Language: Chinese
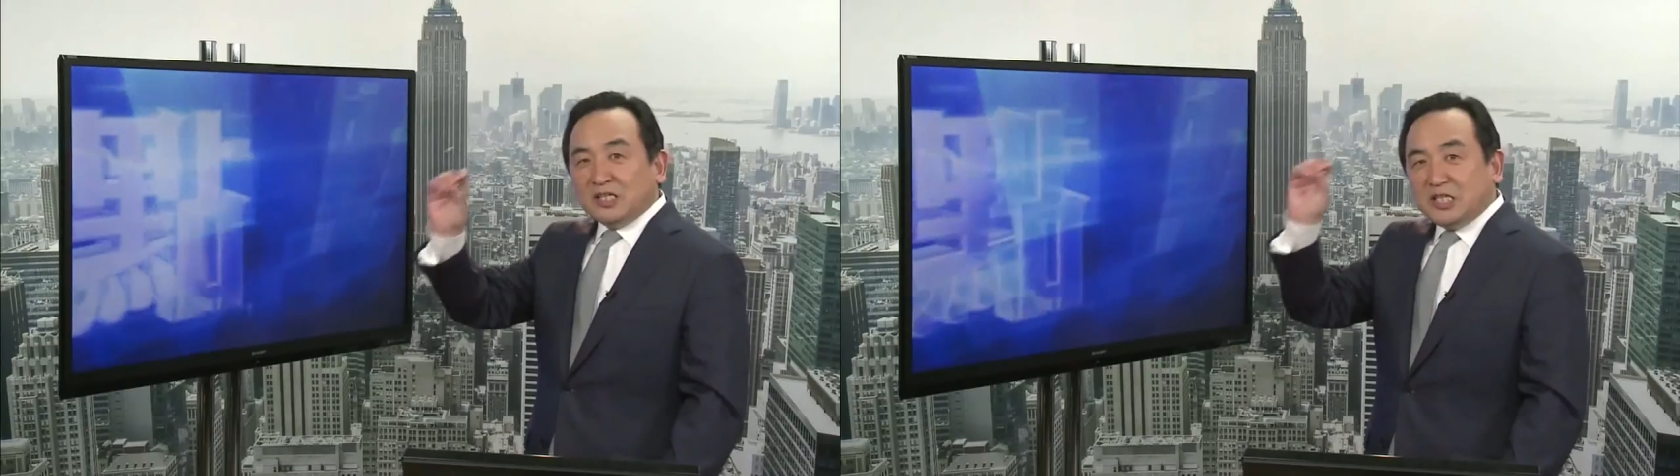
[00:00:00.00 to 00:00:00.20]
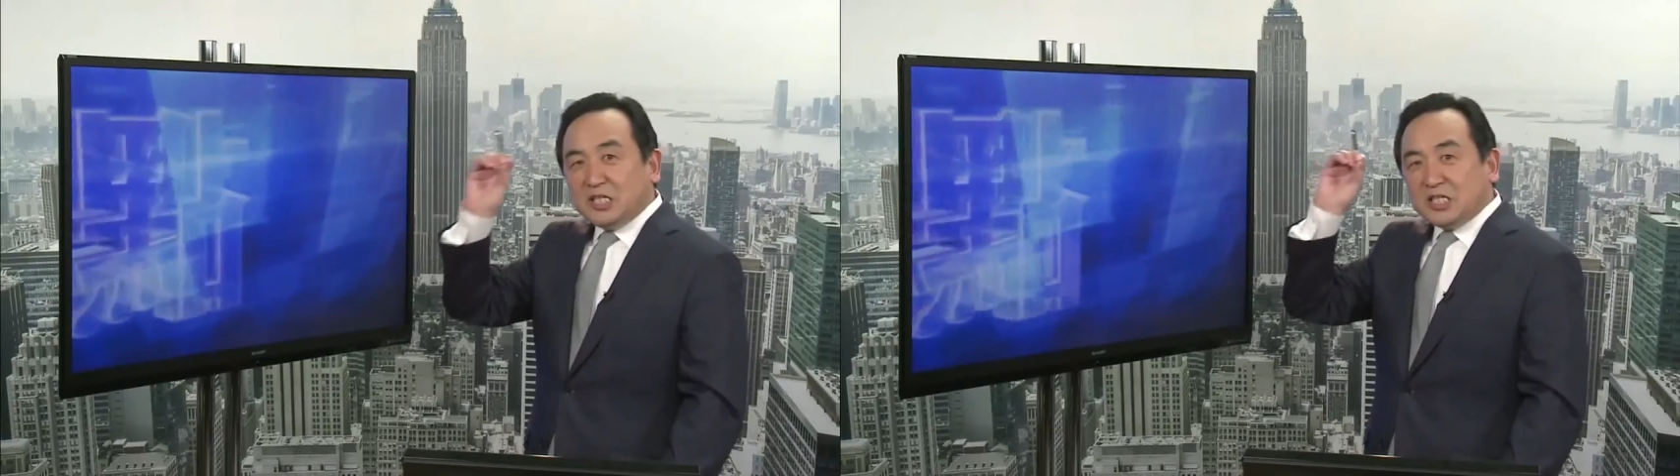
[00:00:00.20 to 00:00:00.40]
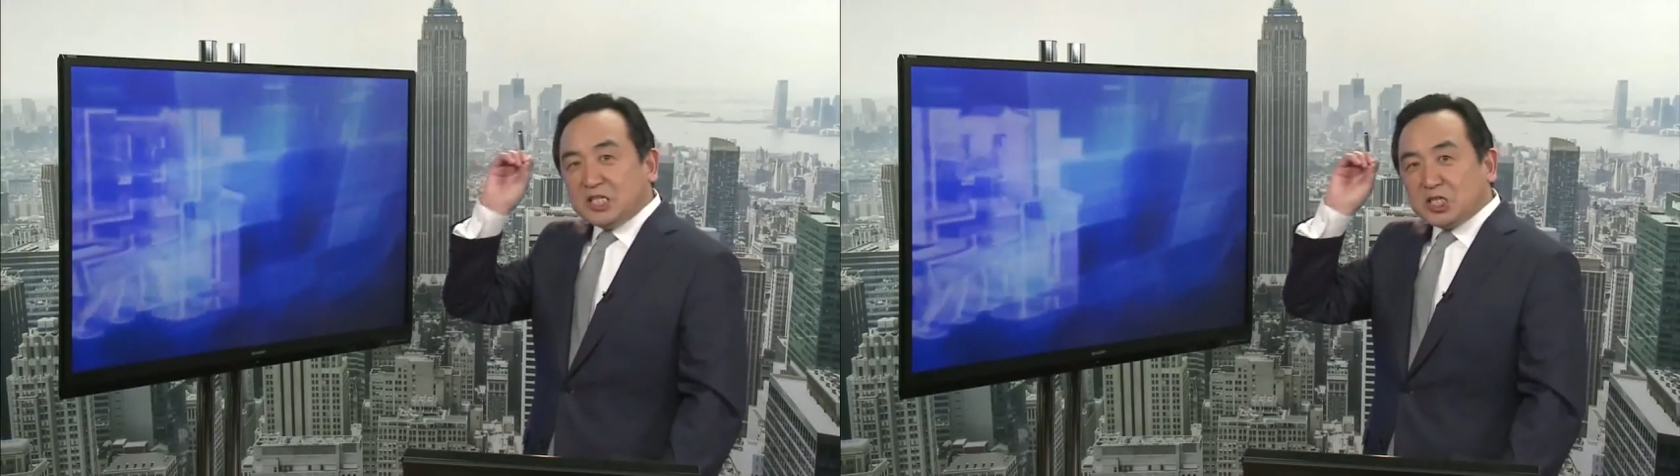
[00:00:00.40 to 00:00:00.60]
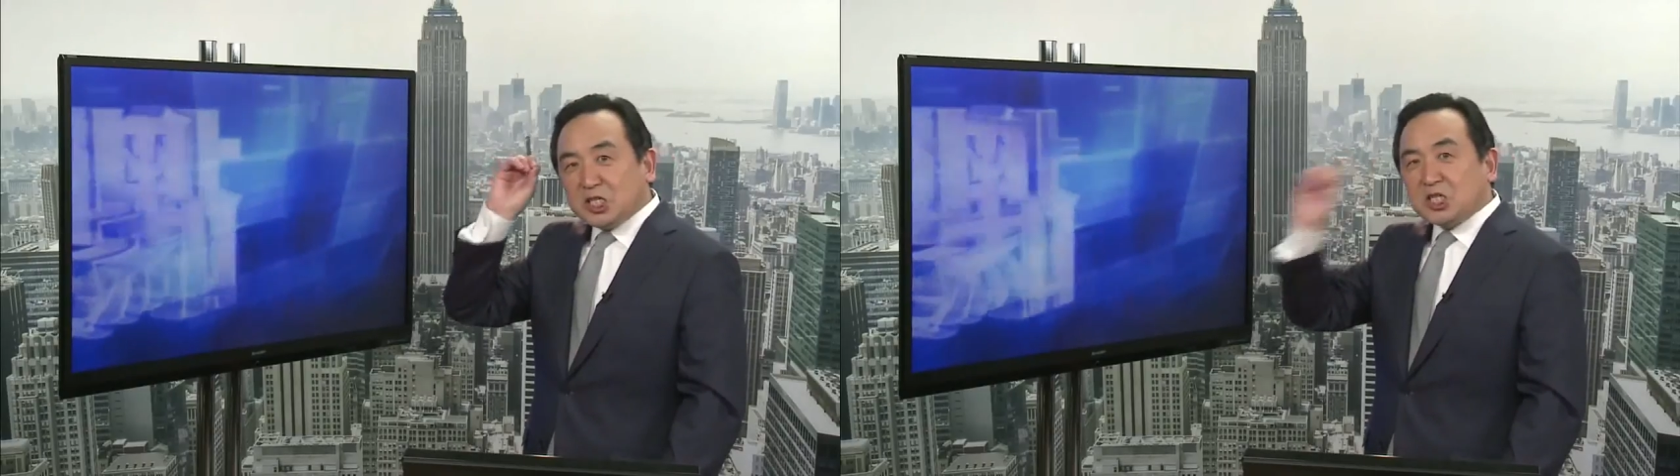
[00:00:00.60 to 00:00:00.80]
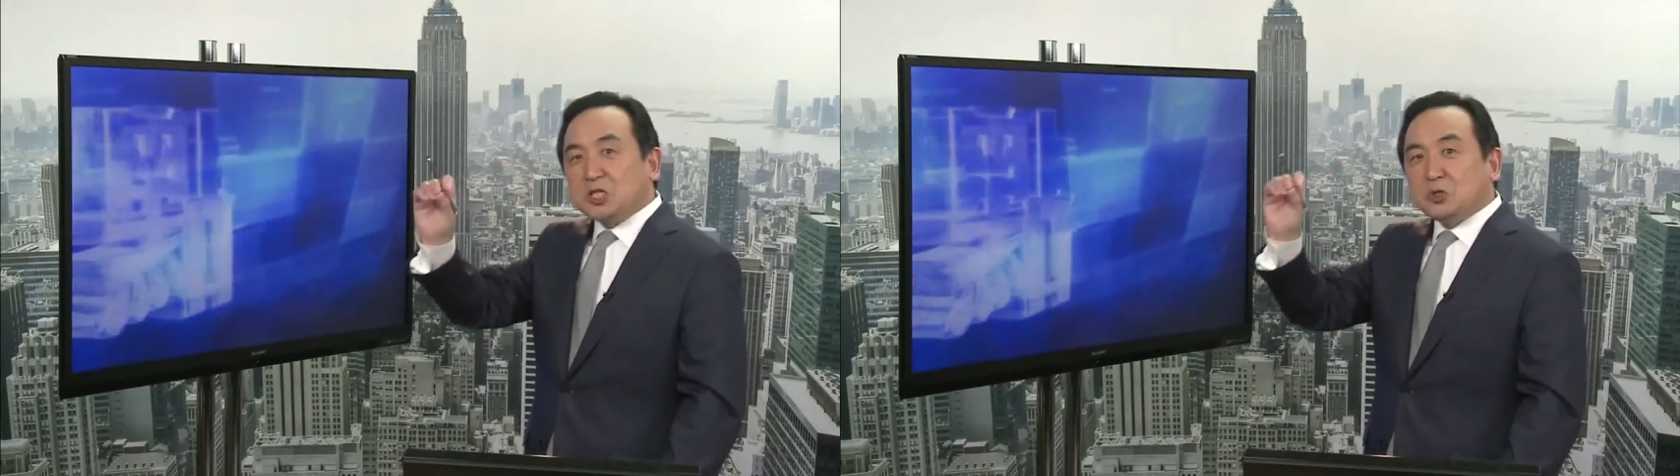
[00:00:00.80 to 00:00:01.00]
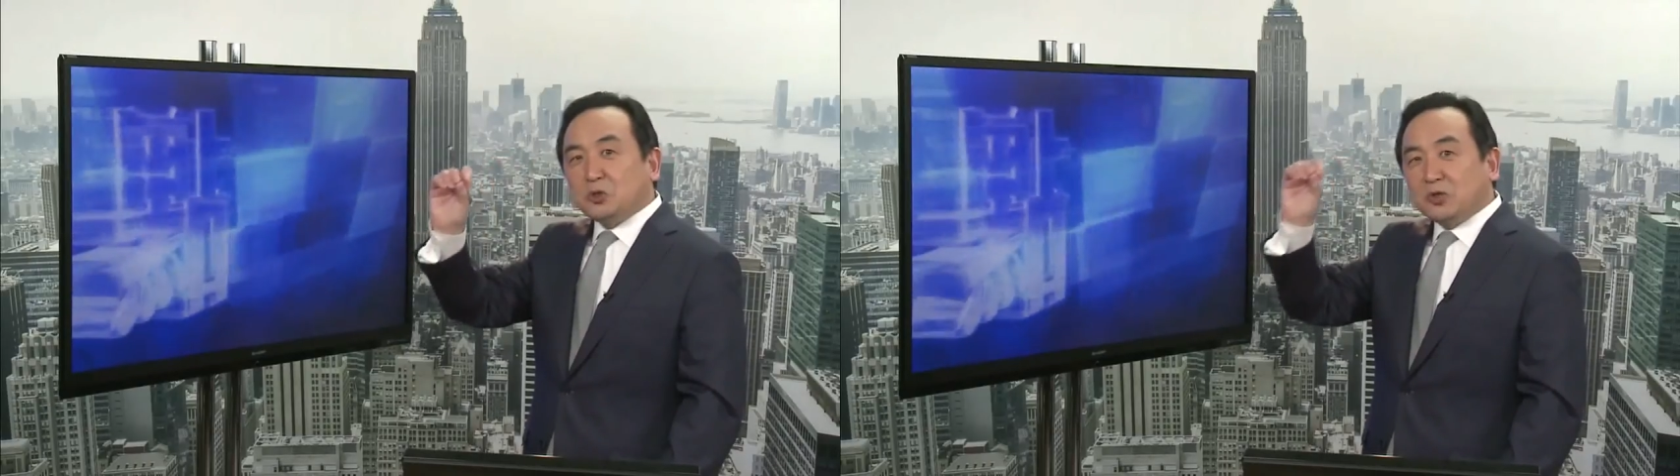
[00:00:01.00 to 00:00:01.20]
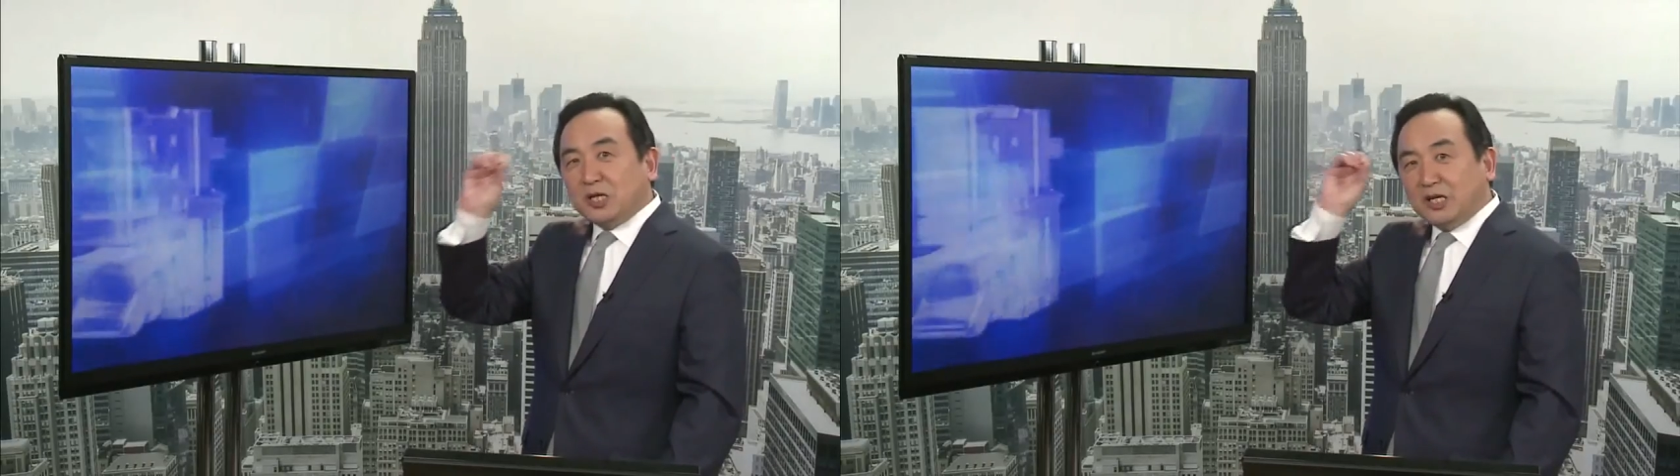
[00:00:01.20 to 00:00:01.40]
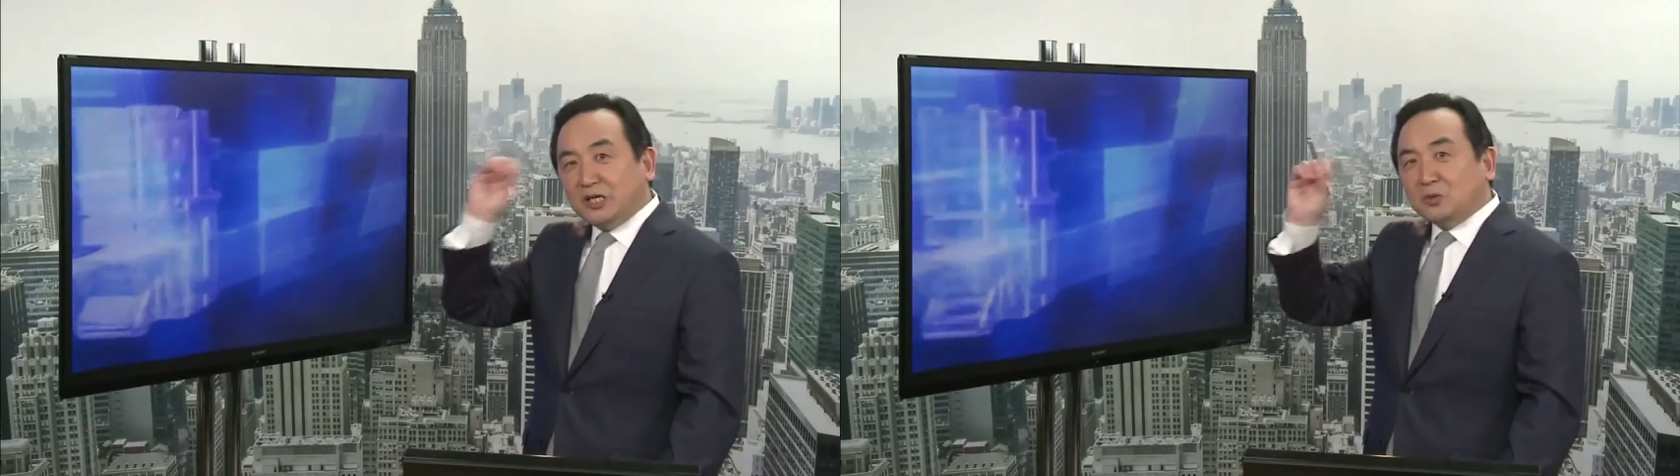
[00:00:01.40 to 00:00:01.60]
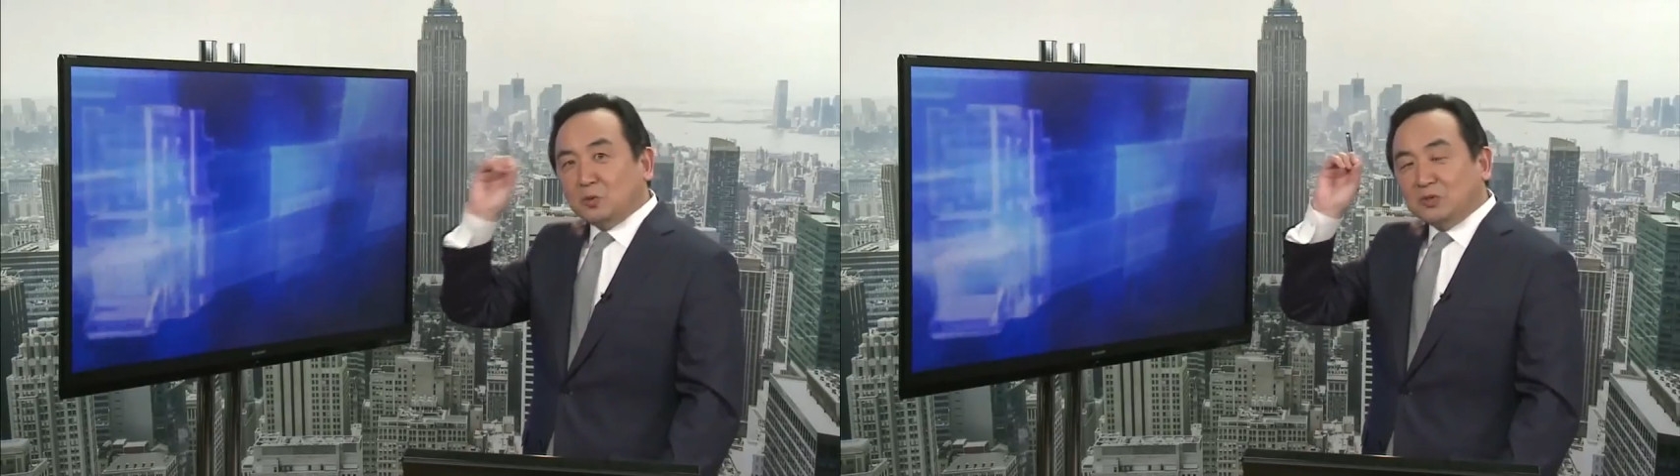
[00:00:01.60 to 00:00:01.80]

已经失去了灵